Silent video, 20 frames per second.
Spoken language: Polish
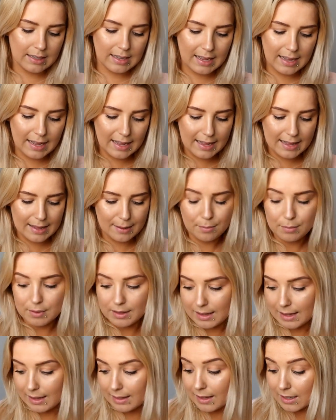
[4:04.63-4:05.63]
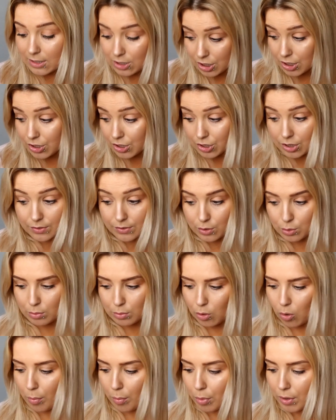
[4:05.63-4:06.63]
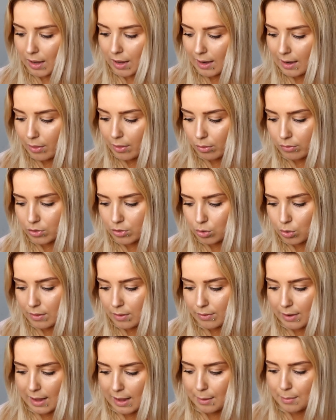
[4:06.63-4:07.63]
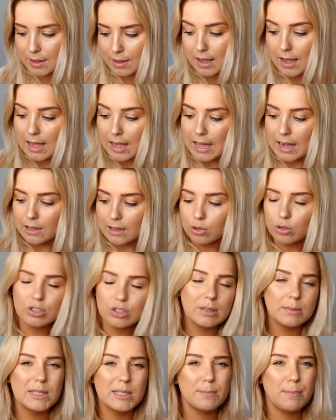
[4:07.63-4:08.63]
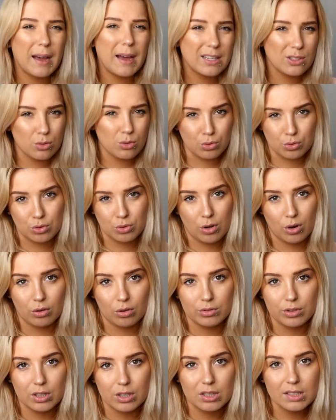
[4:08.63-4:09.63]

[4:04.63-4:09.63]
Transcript: HM, ja najczęściej w sumie kupuję alanowiciuchy w HM-ie, tylko tam jest bardzo różnorodnie.